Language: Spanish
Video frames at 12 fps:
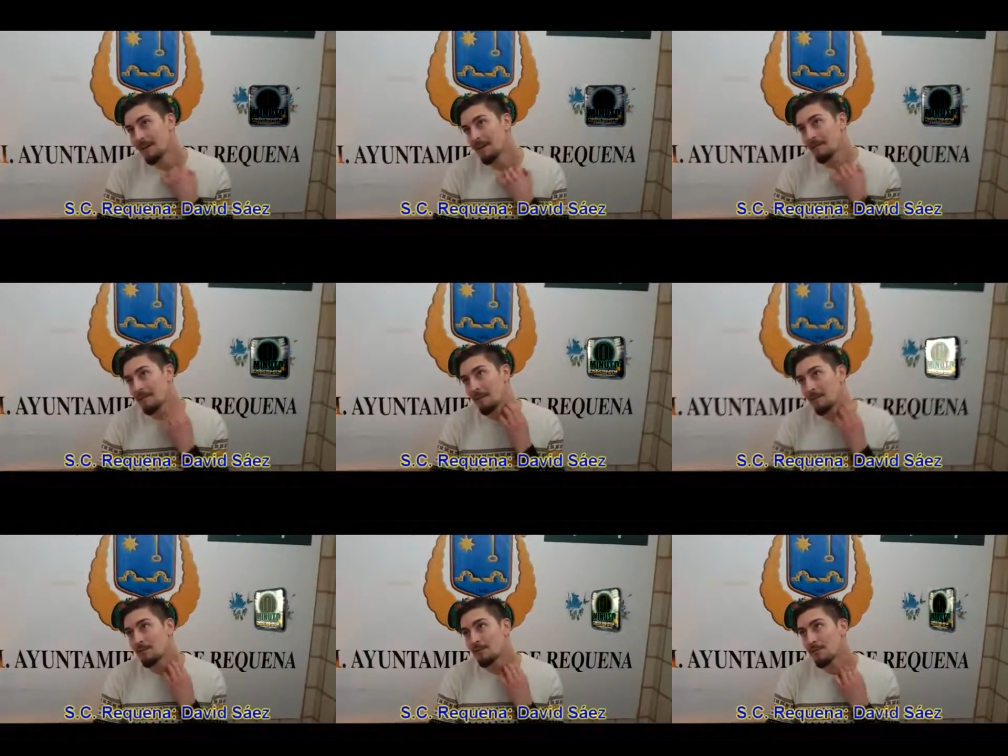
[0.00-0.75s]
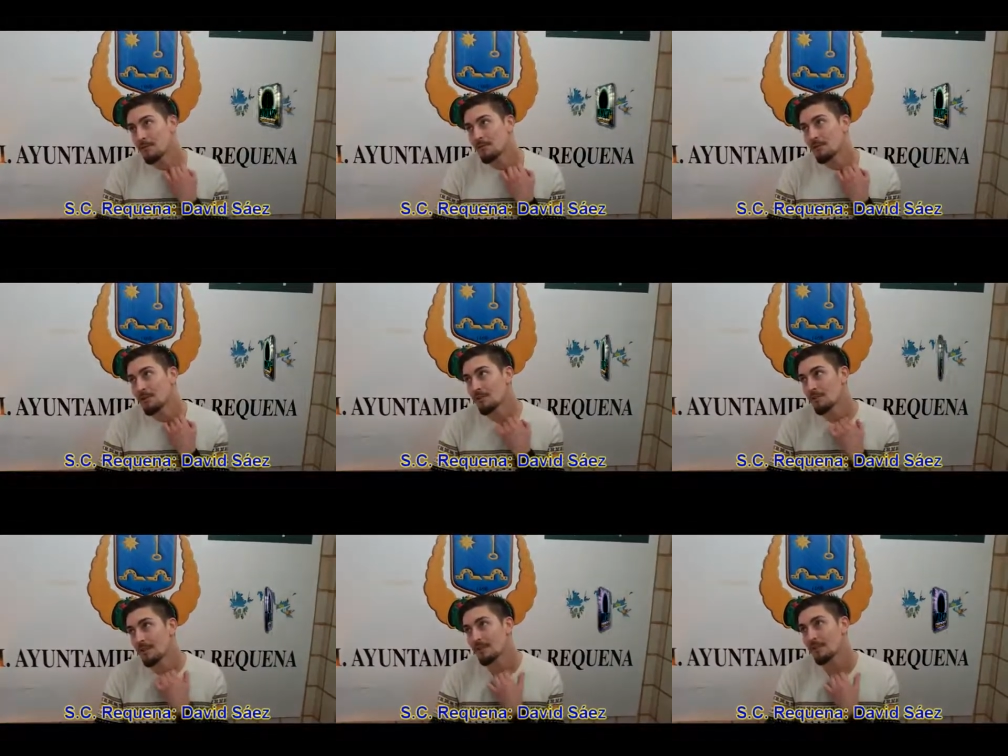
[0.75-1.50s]
ver, vamos
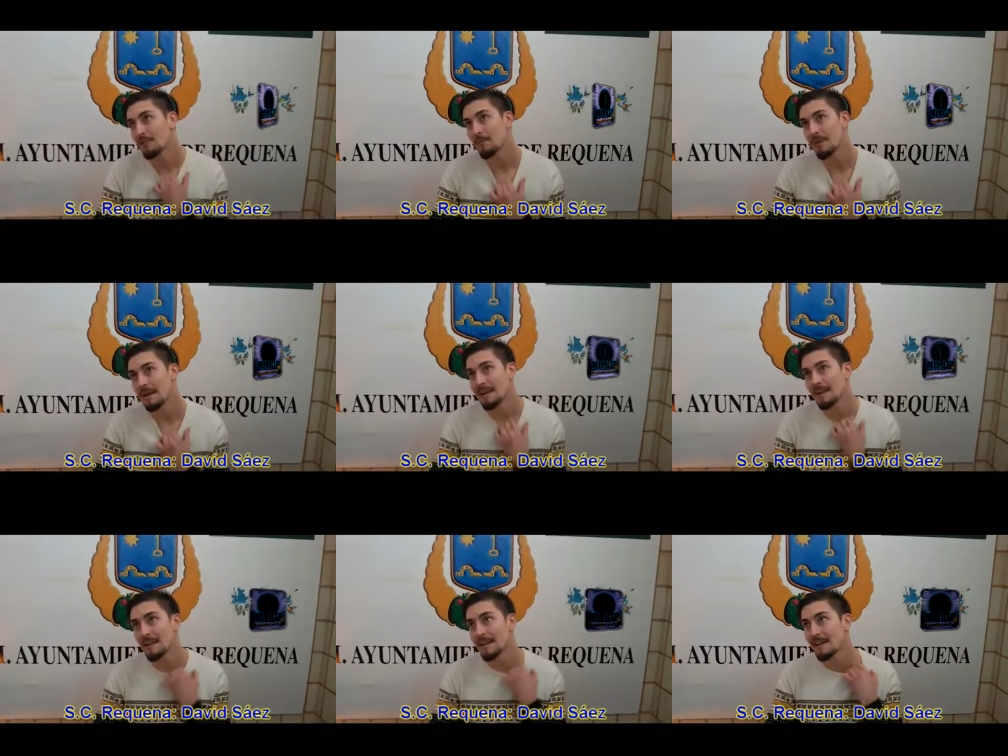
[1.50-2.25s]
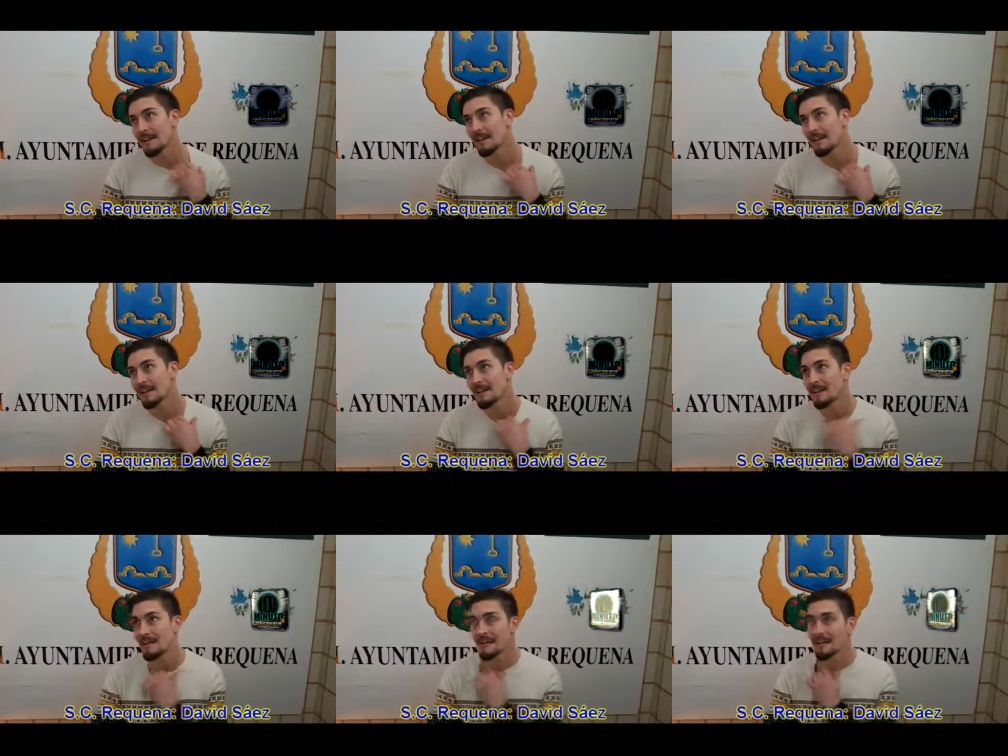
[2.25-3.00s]
segundos. Es normal que
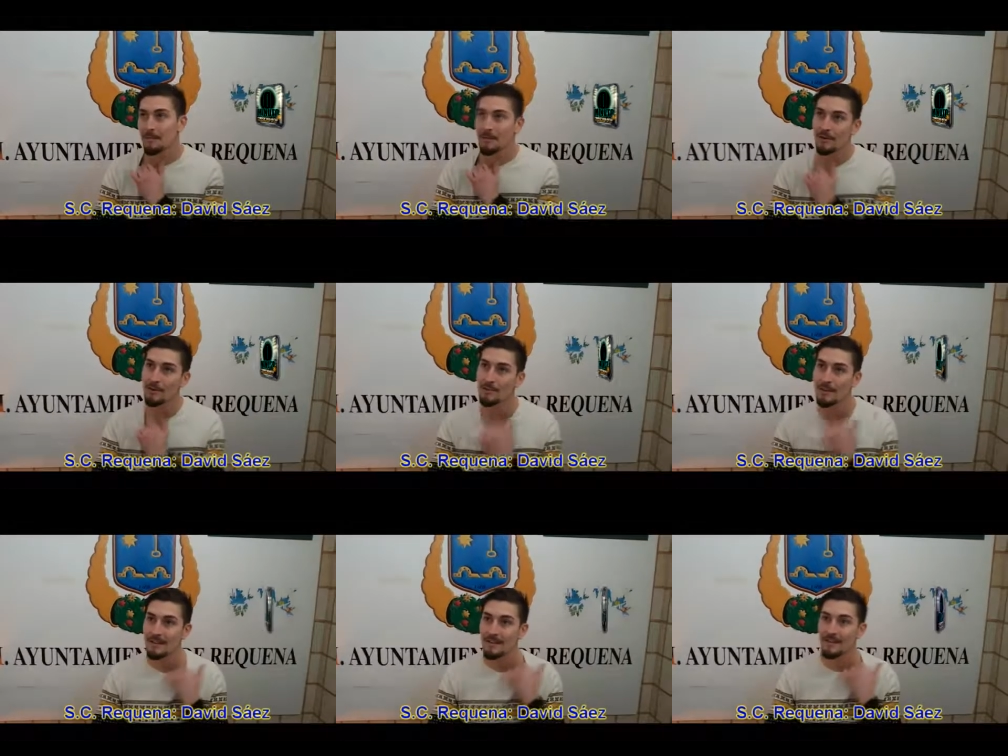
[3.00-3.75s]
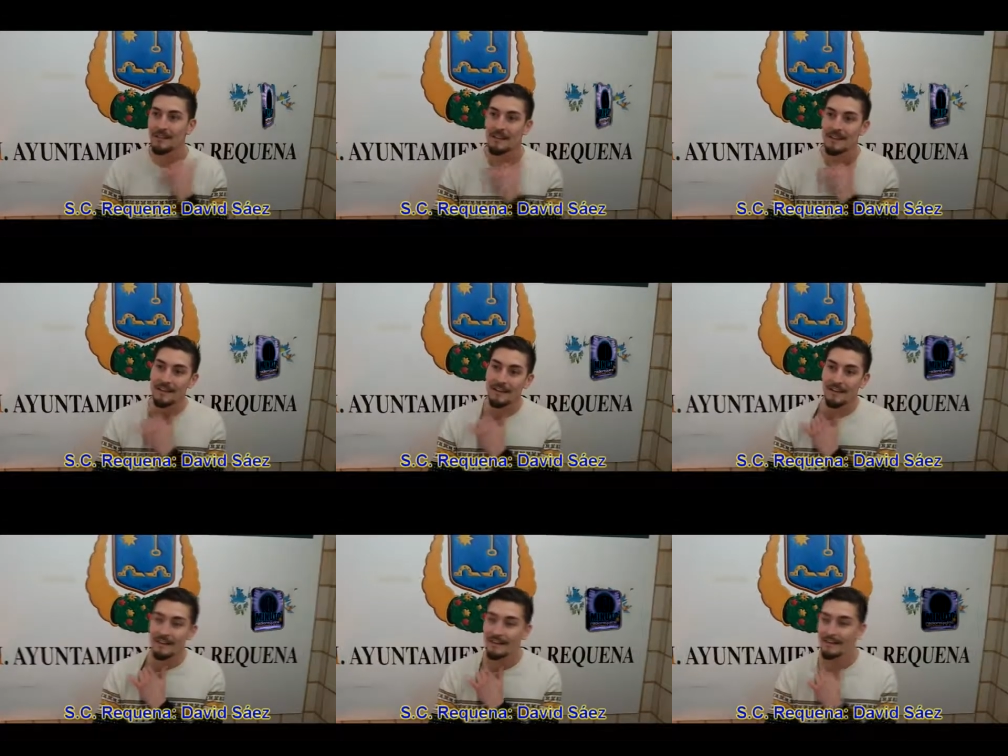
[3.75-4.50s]
el equipo piense
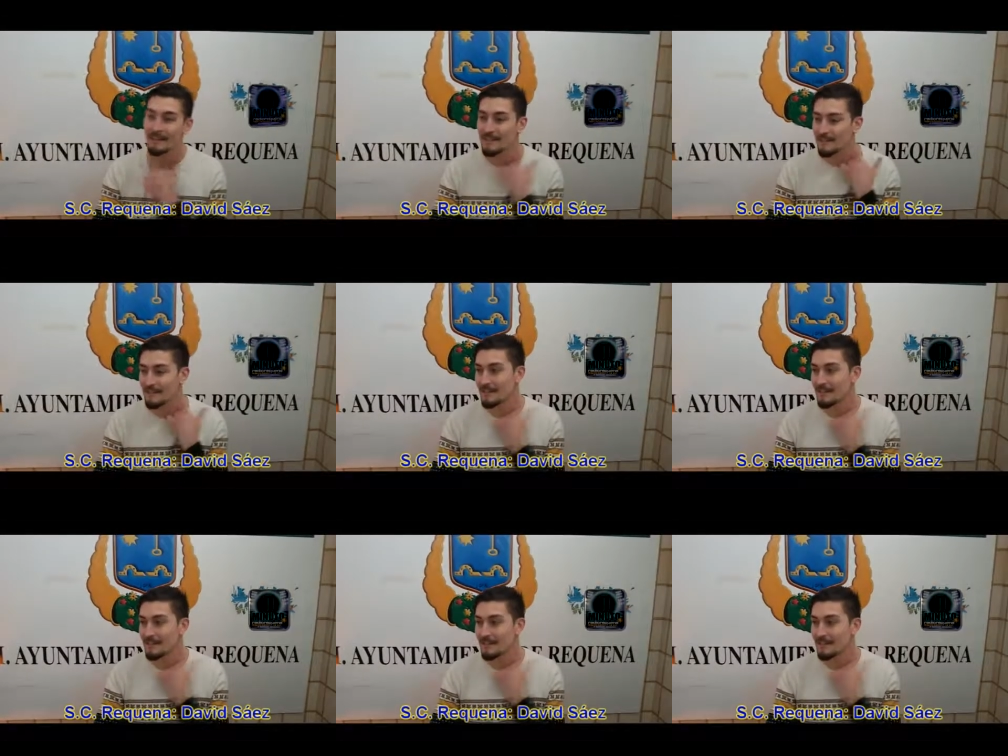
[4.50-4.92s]
que... Es...